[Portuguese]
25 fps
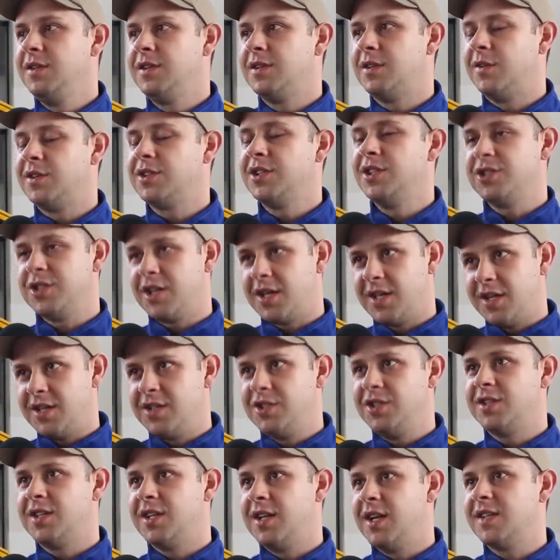então a gente
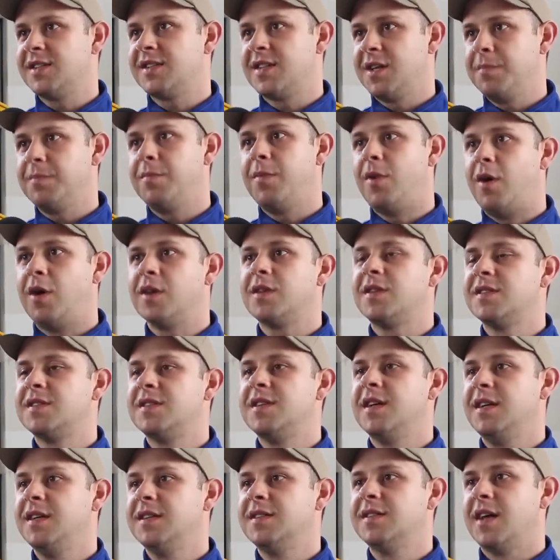acredita nessa
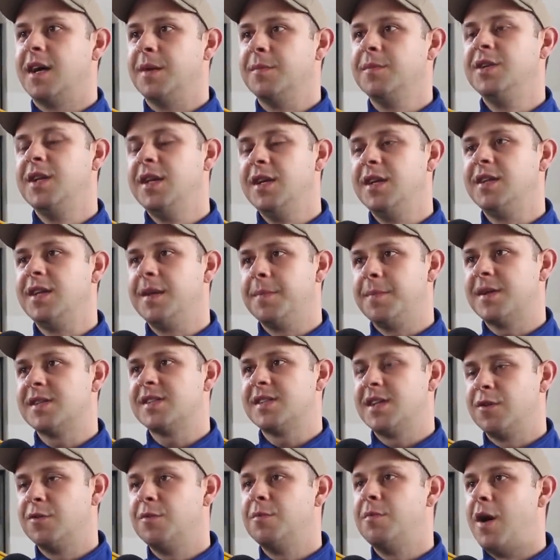hipótese aí, sabe, dele ter
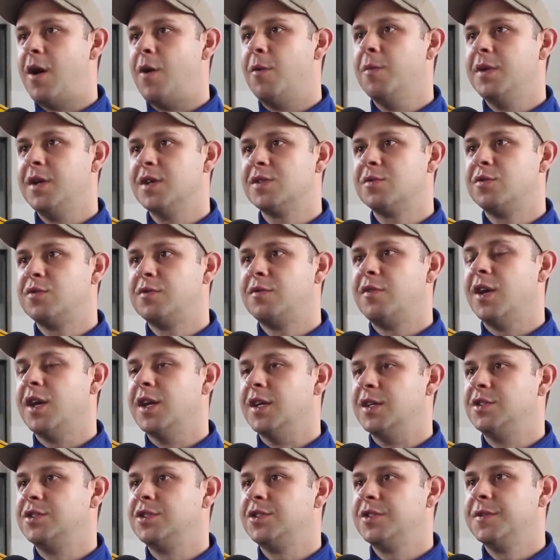passado mal mesmo no
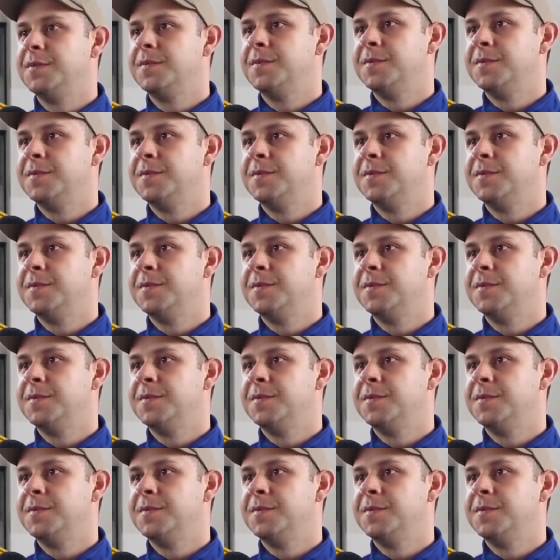volante.